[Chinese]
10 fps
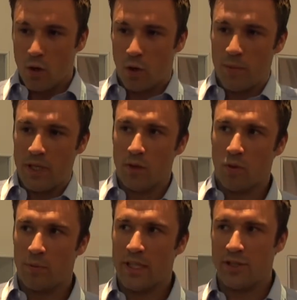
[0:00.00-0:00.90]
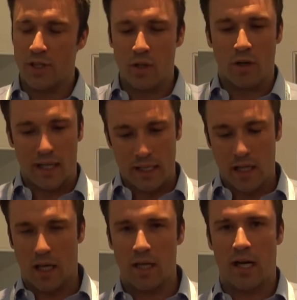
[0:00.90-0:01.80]
我们我们已经有了一
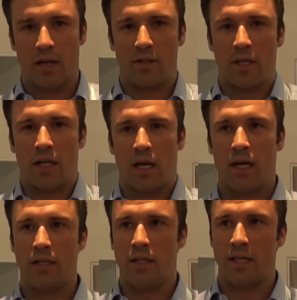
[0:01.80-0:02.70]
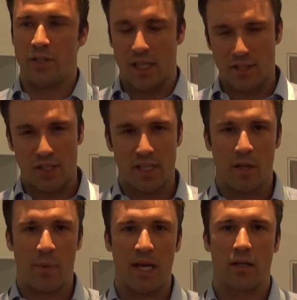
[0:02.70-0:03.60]
个很好的很很长时间
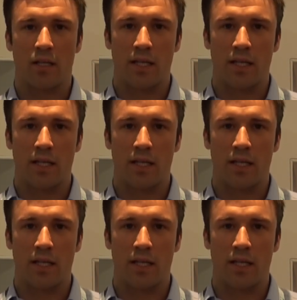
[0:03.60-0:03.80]
的配合，